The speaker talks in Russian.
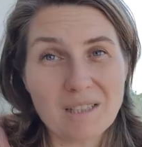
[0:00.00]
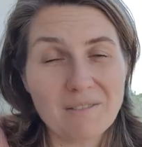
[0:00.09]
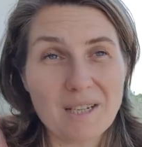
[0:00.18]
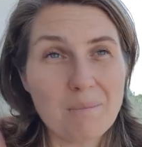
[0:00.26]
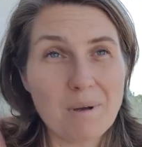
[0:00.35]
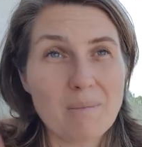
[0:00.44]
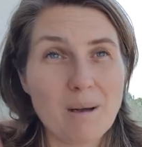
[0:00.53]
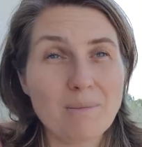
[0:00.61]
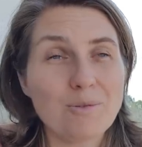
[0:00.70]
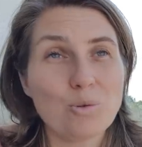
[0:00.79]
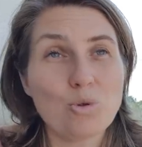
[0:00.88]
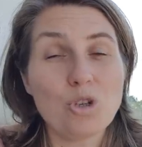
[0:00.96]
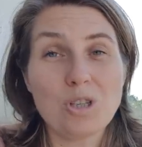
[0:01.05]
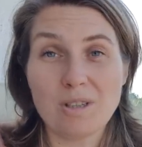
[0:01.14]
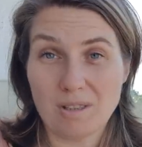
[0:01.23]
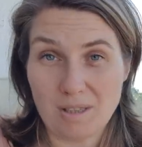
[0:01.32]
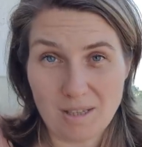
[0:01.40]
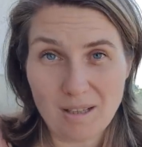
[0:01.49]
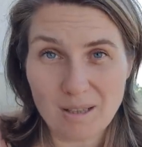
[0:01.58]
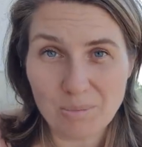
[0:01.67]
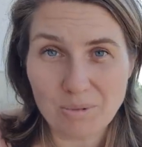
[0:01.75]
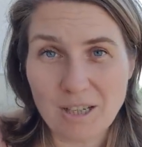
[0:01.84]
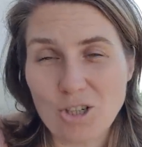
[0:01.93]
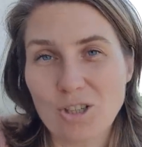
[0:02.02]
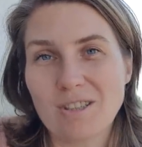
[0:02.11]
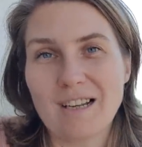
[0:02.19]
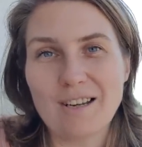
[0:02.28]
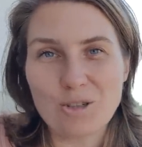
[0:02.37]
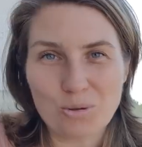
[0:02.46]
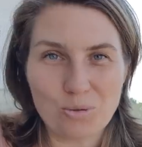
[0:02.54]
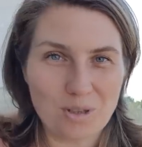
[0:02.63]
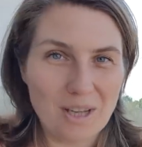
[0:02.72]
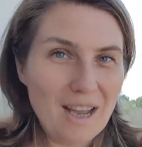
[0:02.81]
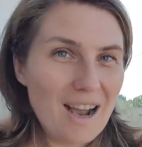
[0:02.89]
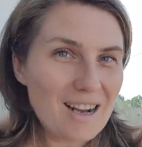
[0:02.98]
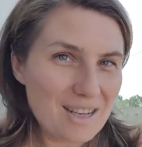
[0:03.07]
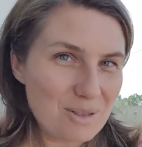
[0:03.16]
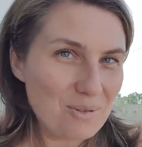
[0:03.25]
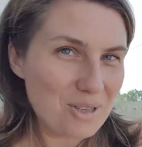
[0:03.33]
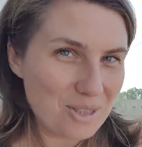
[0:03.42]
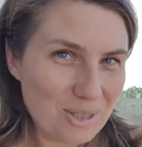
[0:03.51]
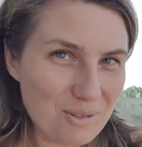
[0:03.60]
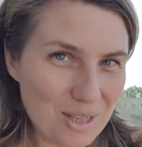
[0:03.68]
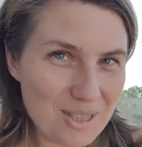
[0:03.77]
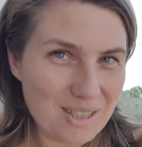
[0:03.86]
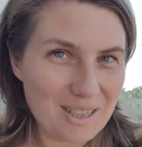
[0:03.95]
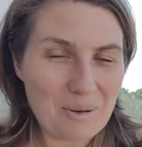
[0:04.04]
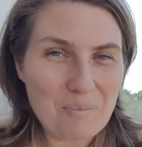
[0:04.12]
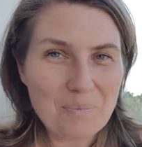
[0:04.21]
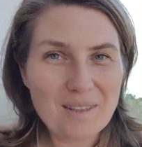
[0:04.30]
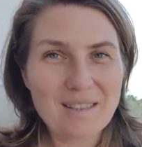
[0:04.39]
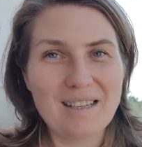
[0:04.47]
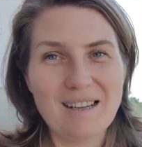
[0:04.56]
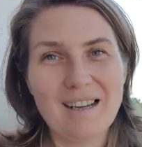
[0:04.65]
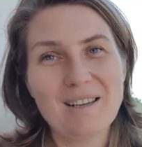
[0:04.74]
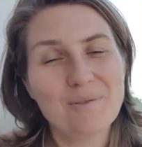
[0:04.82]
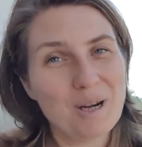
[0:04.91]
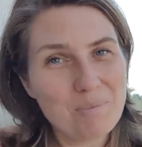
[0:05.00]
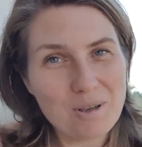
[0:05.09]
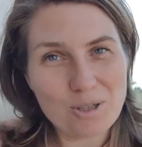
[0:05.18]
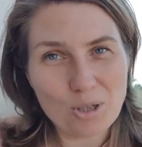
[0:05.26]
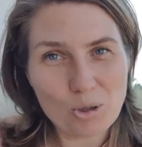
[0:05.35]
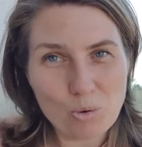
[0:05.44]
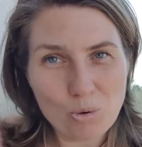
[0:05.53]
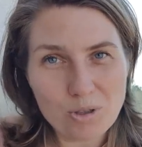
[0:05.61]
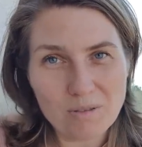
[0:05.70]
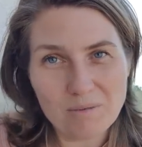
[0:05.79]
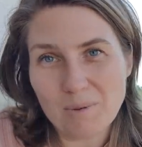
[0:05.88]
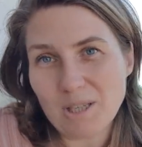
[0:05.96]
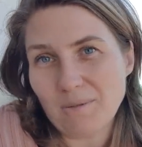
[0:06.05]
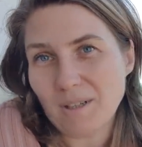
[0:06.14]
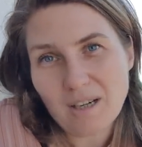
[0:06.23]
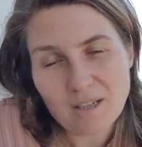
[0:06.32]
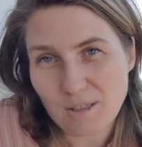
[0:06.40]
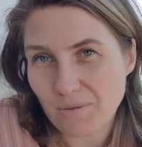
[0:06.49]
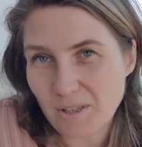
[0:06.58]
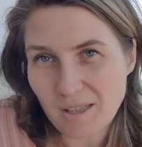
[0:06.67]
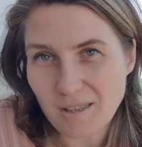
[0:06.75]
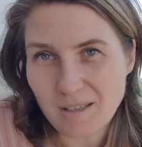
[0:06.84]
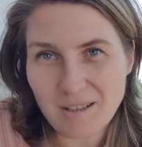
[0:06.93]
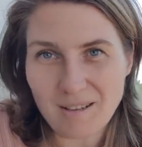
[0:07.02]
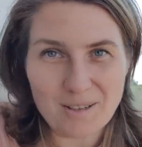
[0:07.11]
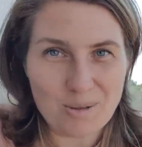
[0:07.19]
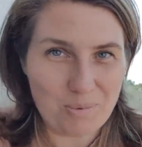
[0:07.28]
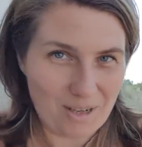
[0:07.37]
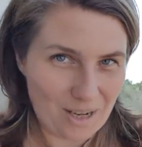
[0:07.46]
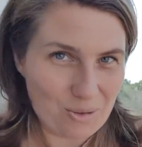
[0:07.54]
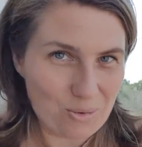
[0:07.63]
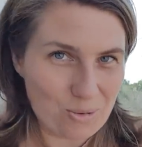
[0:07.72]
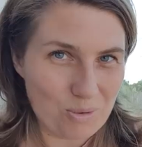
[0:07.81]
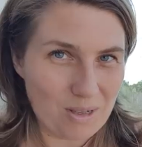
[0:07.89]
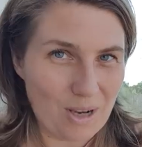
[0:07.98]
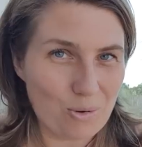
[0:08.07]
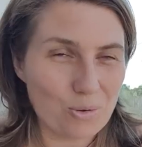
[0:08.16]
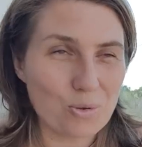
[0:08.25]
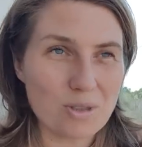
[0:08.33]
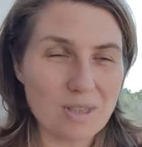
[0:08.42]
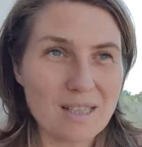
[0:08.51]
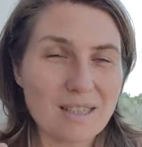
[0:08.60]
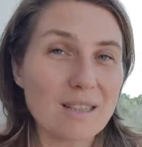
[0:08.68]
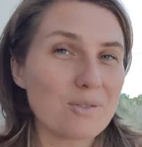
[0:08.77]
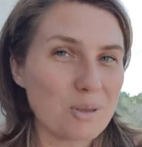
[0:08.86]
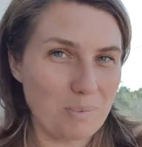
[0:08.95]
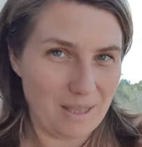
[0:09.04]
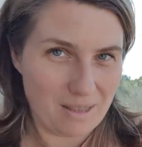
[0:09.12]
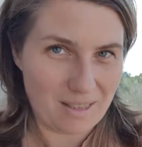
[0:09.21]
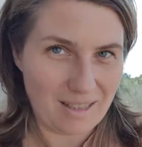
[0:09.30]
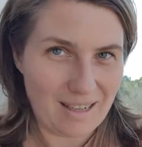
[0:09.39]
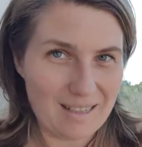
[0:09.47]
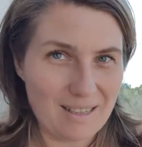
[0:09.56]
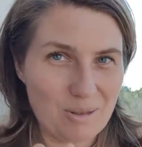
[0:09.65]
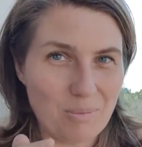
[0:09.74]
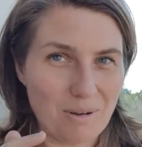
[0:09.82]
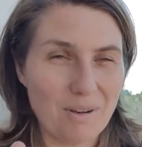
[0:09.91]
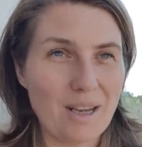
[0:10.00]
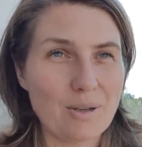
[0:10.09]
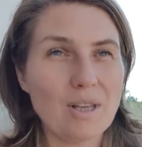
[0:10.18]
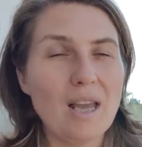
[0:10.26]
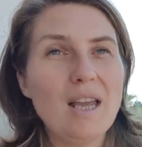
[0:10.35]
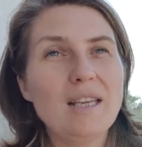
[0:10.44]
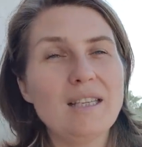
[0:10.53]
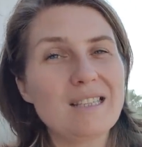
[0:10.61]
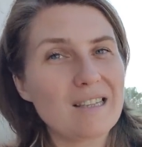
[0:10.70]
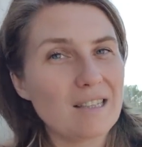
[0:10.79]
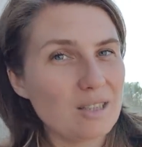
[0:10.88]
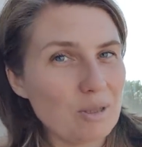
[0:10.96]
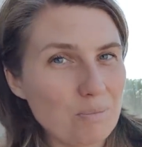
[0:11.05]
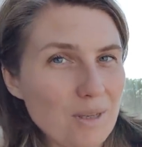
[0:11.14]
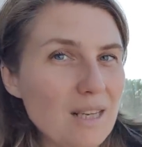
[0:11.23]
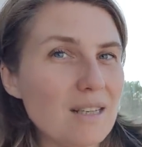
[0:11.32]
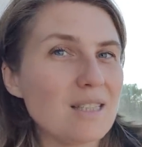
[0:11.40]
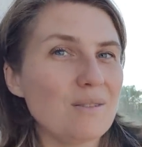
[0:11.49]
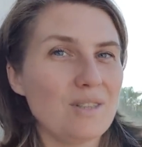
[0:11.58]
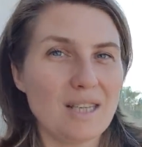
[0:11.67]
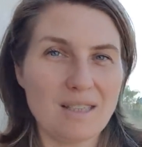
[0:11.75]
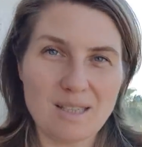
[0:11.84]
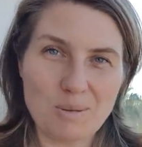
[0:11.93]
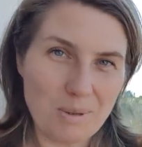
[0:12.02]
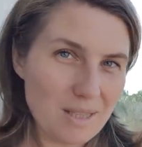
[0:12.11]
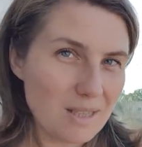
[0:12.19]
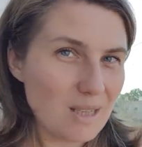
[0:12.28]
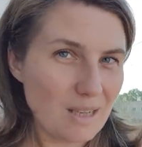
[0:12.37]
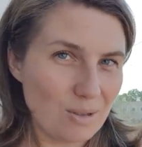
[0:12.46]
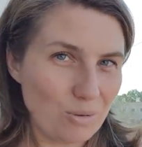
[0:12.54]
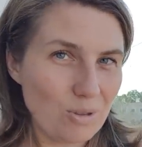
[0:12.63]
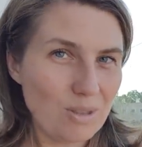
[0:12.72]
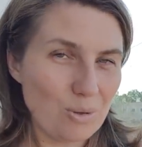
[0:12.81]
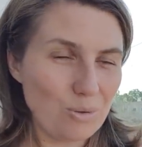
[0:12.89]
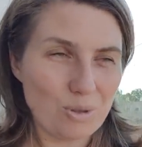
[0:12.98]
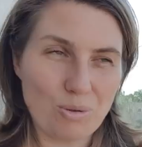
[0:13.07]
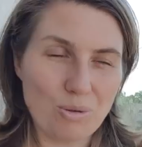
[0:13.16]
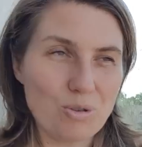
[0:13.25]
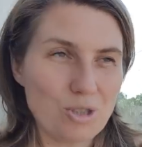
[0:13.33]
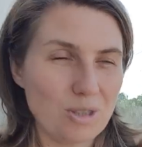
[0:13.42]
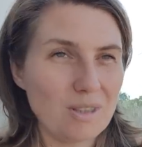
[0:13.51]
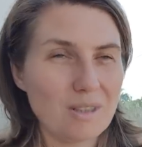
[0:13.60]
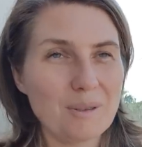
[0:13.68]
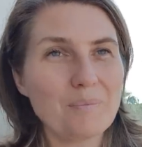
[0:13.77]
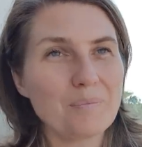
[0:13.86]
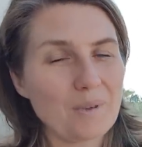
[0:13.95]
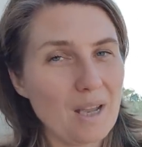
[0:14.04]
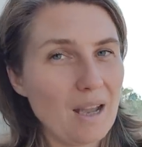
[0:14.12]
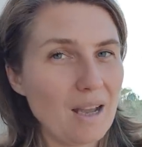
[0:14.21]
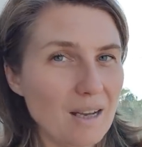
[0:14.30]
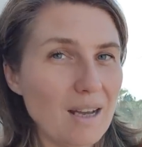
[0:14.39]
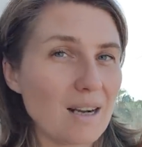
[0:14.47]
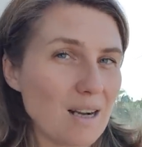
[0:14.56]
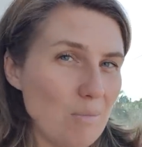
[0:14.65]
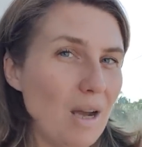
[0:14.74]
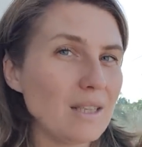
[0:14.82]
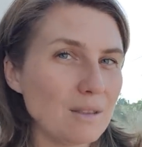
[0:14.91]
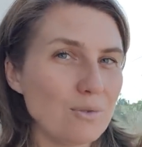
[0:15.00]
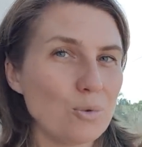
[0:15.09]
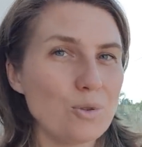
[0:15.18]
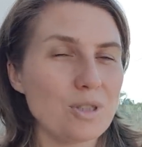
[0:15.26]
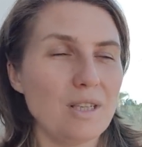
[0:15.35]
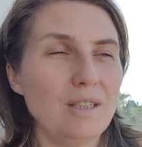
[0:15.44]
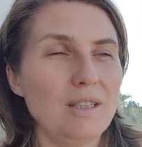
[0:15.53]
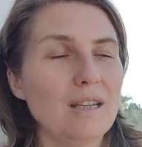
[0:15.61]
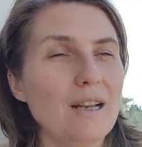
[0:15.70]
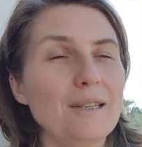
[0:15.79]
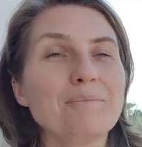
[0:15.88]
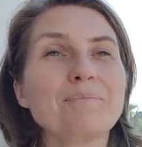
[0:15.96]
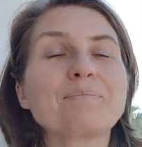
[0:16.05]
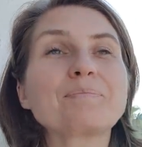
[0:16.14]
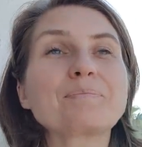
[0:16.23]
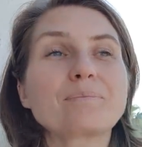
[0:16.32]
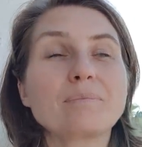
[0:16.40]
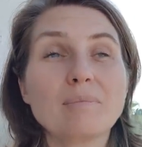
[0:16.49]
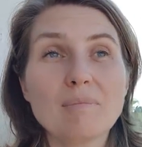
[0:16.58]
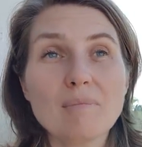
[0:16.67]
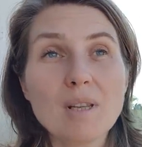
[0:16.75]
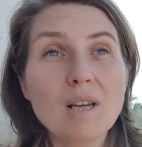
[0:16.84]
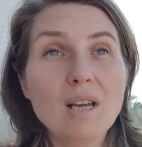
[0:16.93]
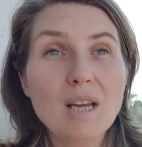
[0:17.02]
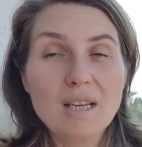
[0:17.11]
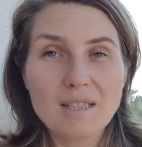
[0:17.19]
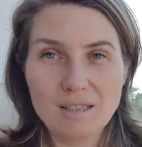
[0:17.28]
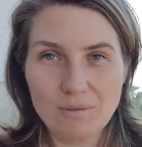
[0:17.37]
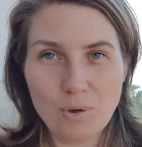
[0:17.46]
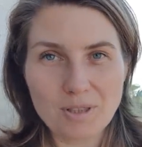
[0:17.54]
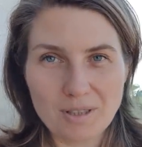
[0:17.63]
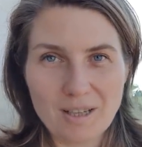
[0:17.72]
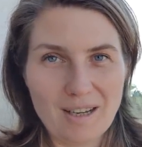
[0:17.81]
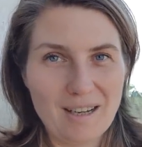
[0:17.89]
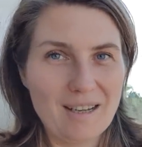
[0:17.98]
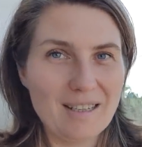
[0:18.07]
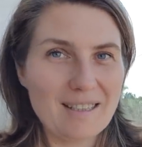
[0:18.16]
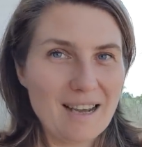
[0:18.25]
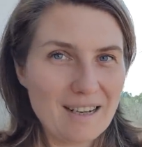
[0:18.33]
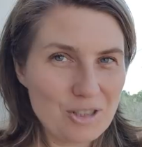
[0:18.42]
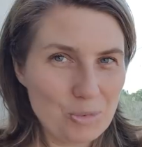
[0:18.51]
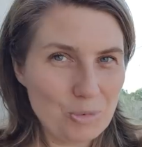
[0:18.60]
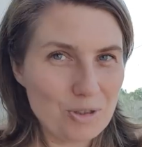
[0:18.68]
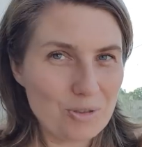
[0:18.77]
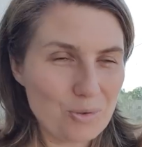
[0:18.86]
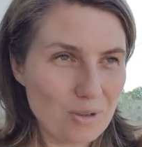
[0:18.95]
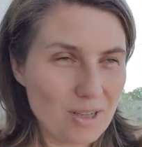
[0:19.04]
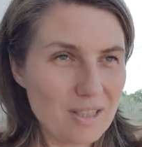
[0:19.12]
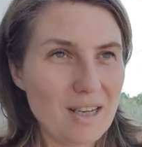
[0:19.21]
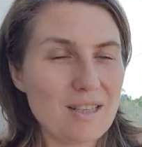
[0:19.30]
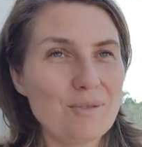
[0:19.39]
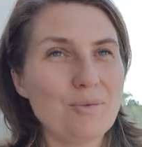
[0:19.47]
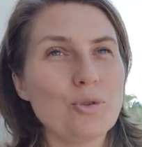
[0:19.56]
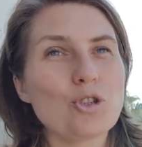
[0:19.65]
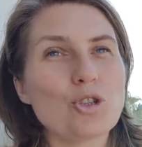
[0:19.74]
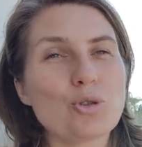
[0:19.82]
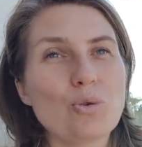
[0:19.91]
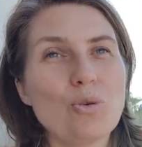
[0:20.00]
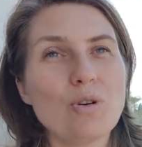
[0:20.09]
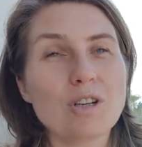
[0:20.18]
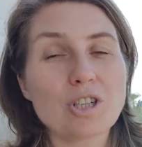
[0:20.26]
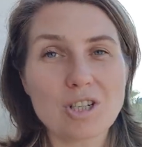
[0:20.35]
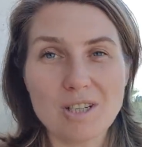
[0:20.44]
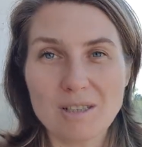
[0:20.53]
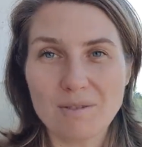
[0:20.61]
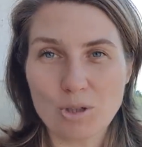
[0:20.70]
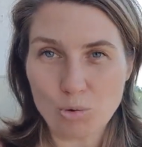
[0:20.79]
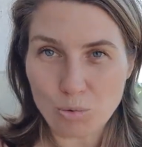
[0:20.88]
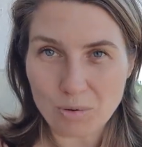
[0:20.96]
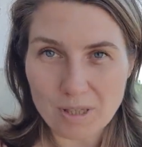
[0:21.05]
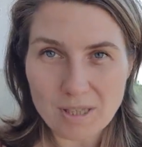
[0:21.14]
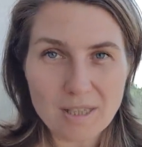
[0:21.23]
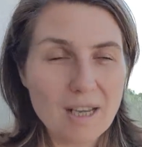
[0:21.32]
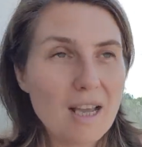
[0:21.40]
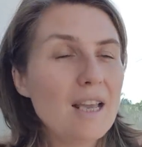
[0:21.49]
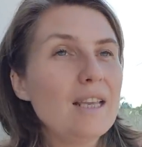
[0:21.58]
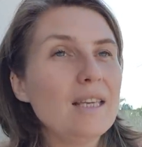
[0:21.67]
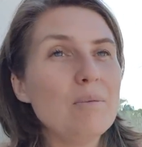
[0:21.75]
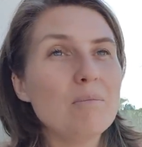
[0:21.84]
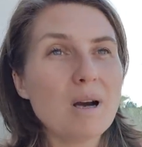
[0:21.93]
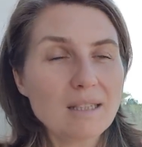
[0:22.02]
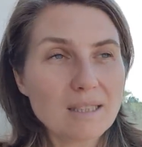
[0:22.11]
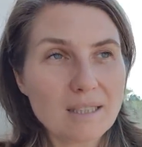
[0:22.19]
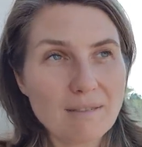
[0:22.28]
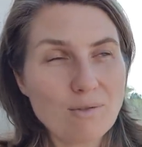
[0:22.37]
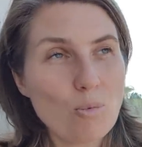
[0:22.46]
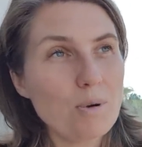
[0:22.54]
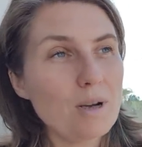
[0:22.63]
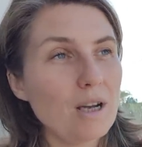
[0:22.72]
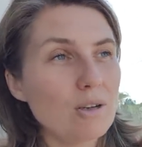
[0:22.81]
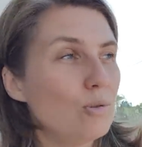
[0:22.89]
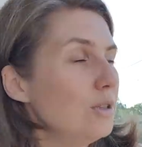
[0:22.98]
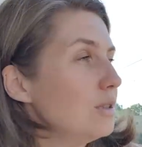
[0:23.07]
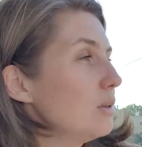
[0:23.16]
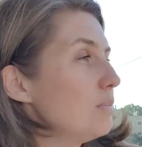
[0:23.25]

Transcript: говоря, моя мама всю жизнь это делала. Мы даже не знали, что это. Оказывается, еврейская такая европейская кухня. В Москве, кажется, все это делали запеканку из макарон. Но здесь дело в специях. Они добавляют и сладкий перец, и всякие специи, которые дают такой очень эм, аромат и вкус оригинальный. Так вот, а, я к чему это все рассказываю, что жизнь вернулась, и мало того, по какой-то